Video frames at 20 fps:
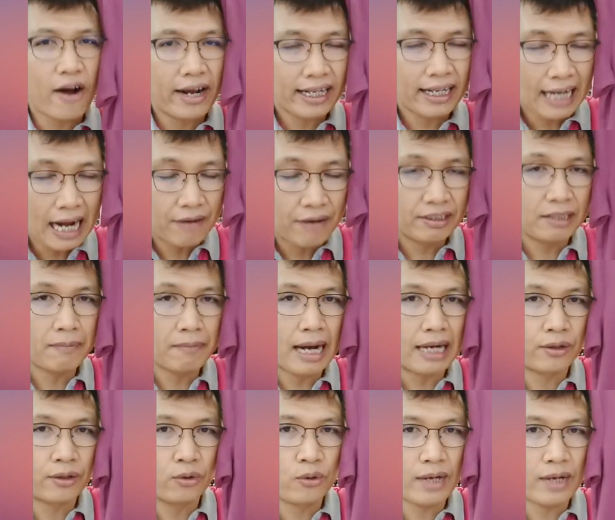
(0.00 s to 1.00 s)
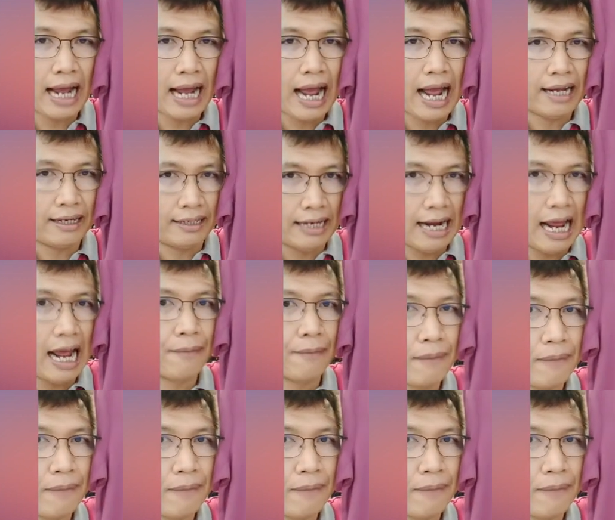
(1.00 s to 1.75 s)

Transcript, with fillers: 190 บาท คุณลูกค้านะ ประ